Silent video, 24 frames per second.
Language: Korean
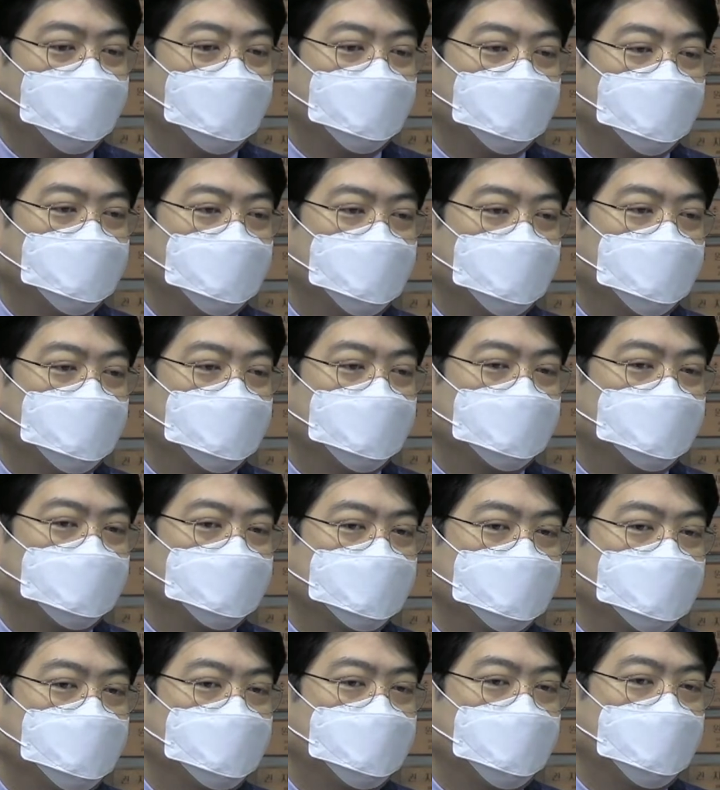그래가지고
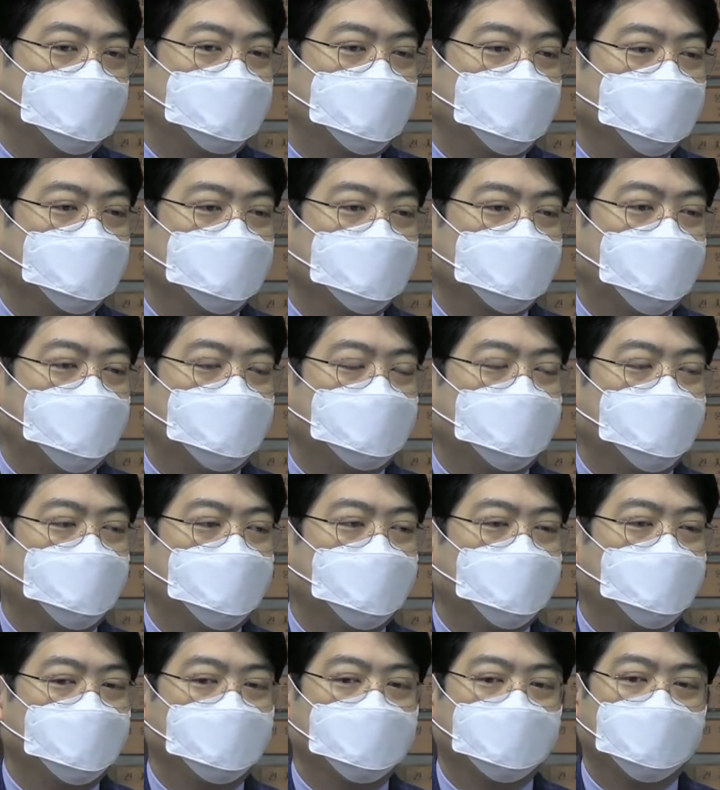7만 명이 사망에
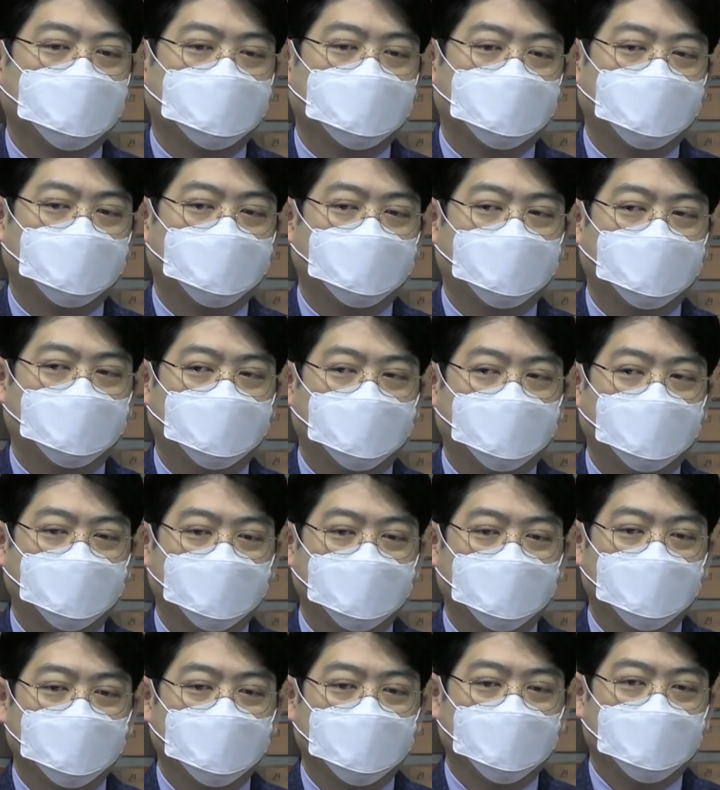이르게 되고
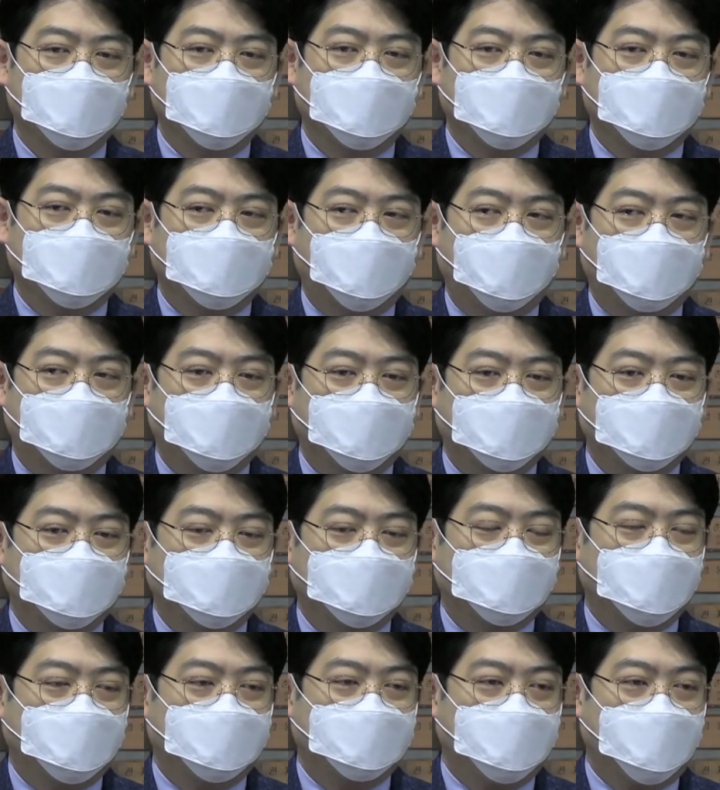그
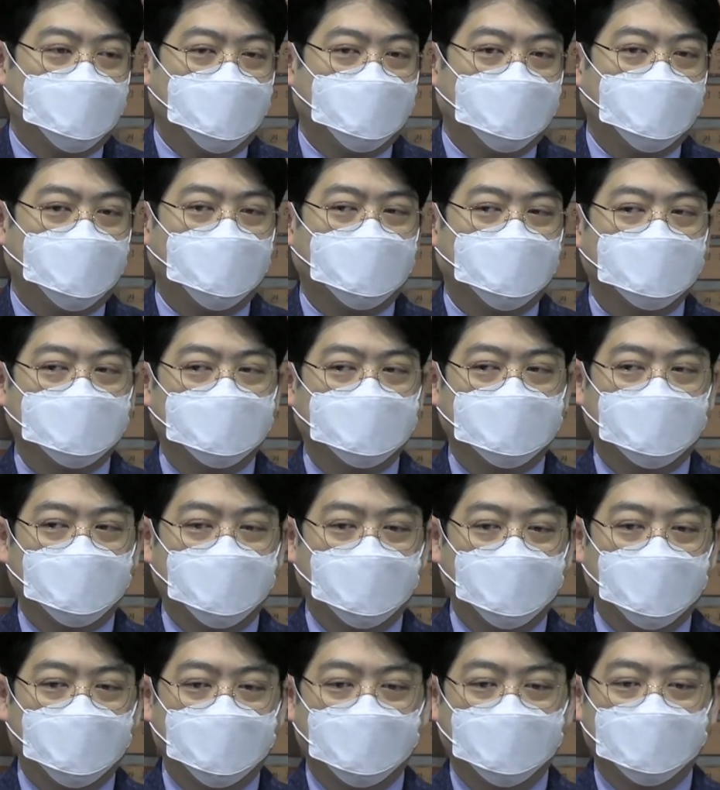역병천사가 막
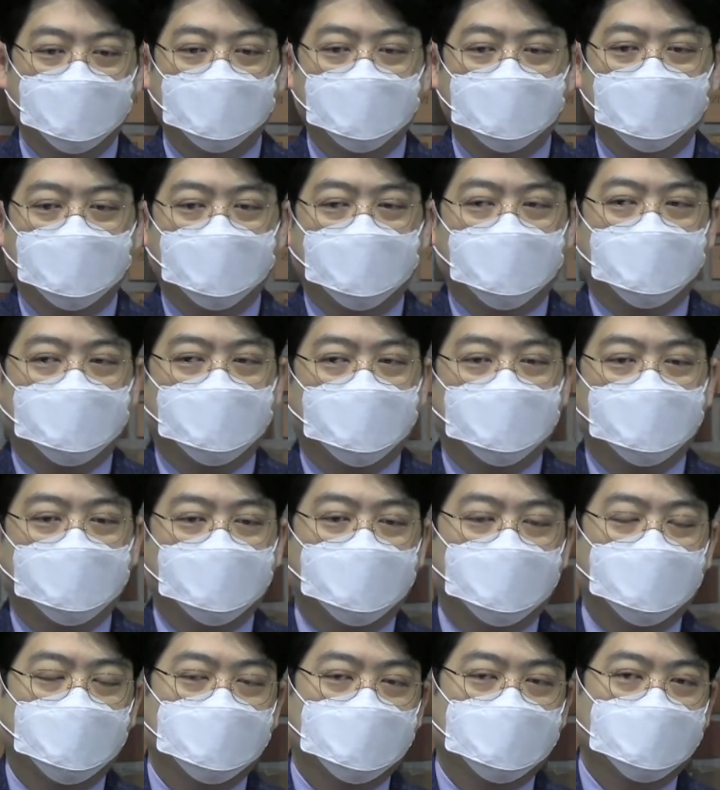가는데
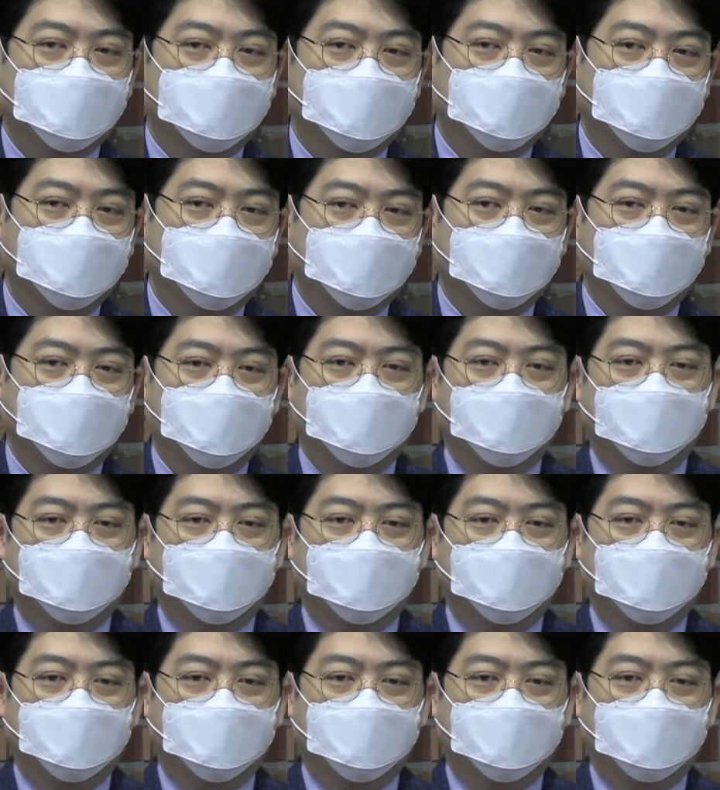하나님께서